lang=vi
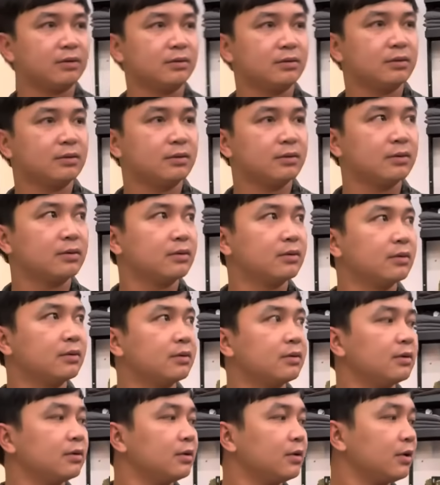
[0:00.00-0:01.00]
dạ.
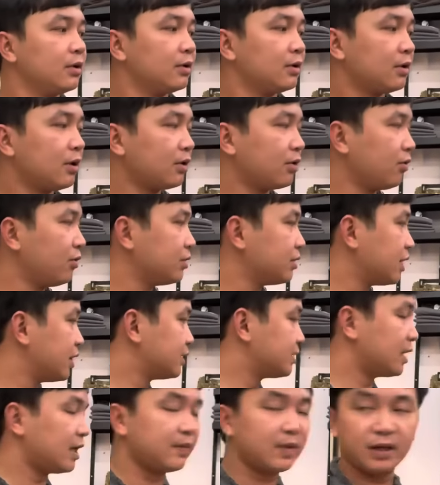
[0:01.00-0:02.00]
Coi chú anh
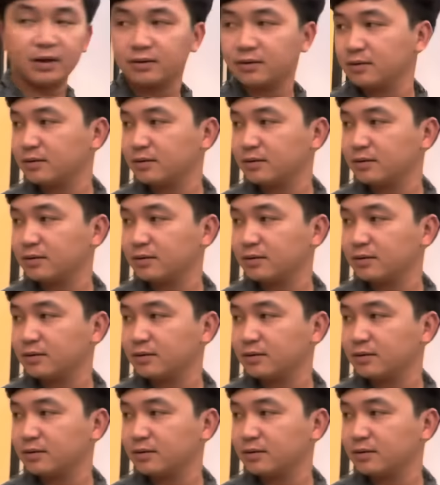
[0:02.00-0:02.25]
chị xem nào